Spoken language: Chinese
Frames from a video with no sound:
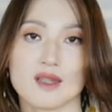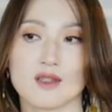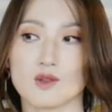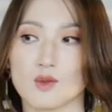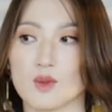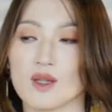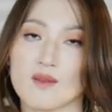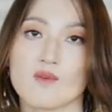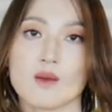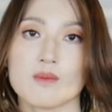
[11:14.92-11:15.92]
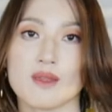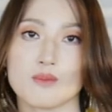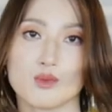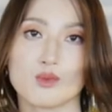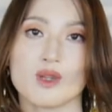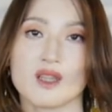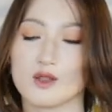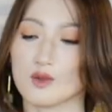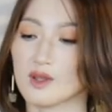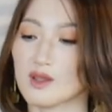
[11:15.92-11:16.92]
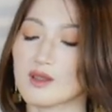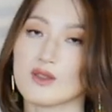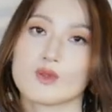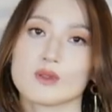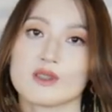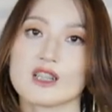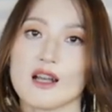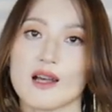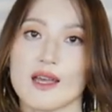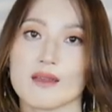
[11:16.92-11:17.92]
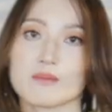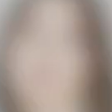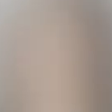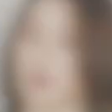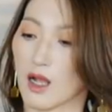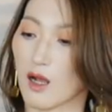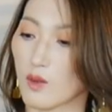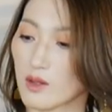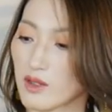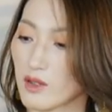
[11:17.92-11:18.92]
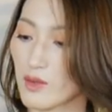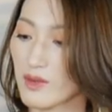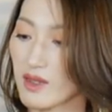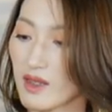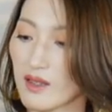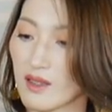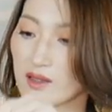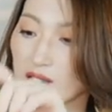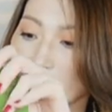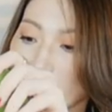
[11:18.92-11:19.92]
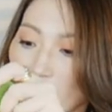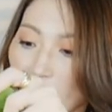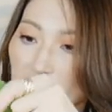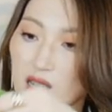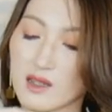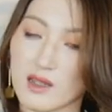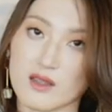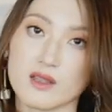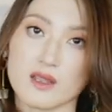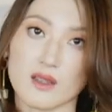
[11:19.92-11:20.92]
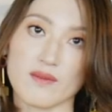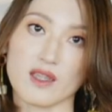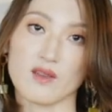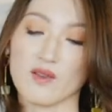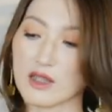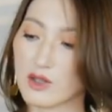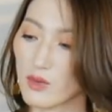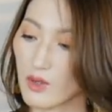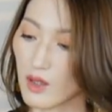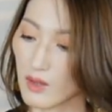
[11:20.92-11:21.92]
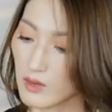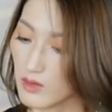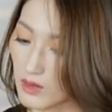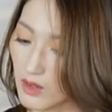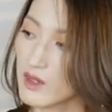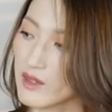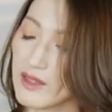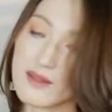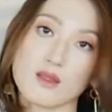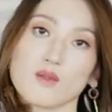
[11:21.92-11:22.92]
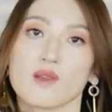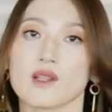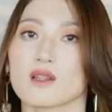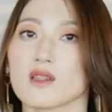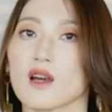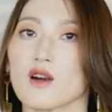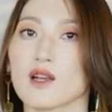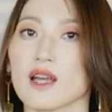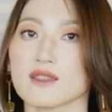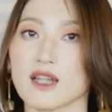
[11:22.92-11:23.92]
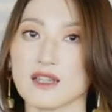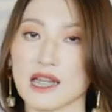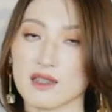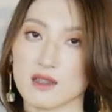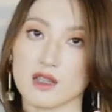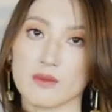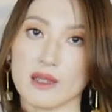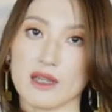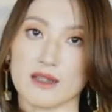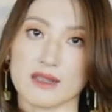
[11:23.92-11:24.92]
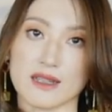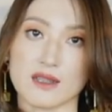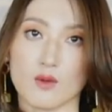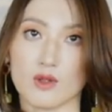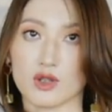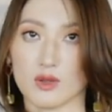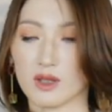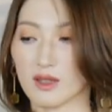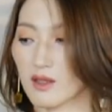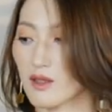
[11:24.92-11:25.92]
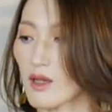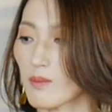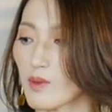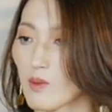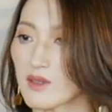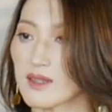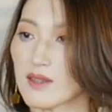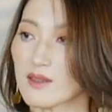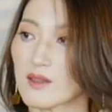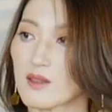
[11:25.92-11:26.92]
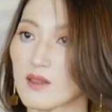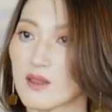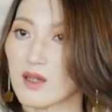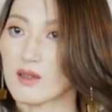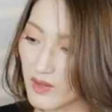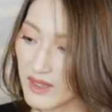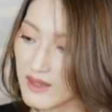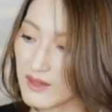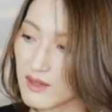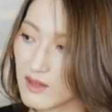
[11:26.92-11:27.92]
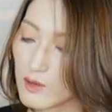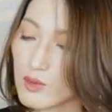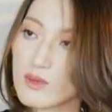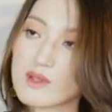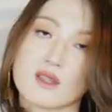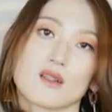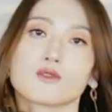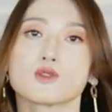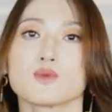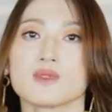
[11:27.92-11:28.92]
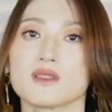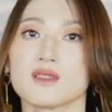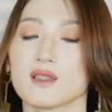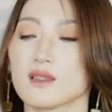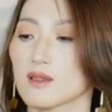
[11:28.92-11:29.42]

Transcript: 呢，就很方便，不会说是有什么障碍。然后是 U 系列的这件卫衣，其实这件卫衣发售有好久了，颜色非常的好看，但是它的这个面料拿在我手里呢，要比我想象的要要硬一些，要粗一些，要重一些。